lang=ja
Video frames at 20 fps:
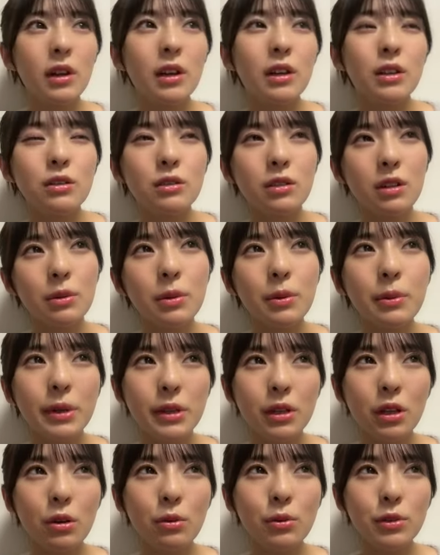それもま
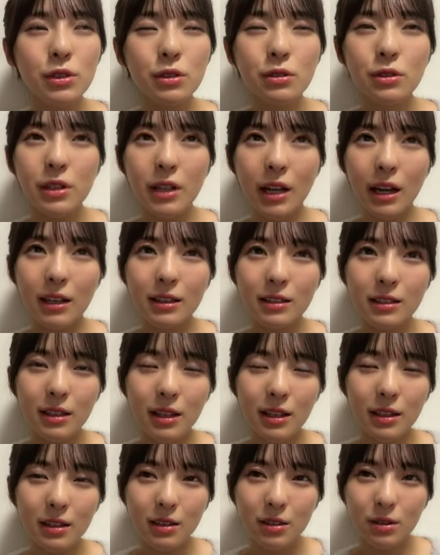た面白いなって
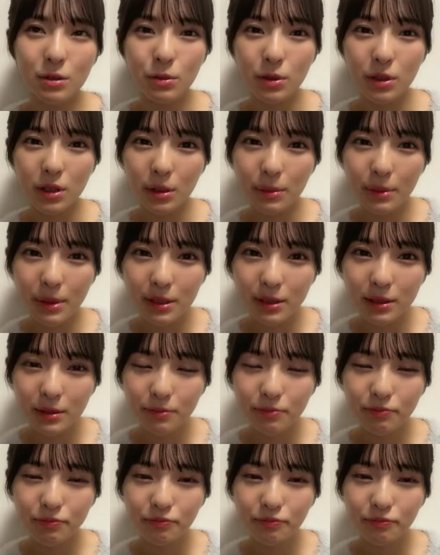思ってます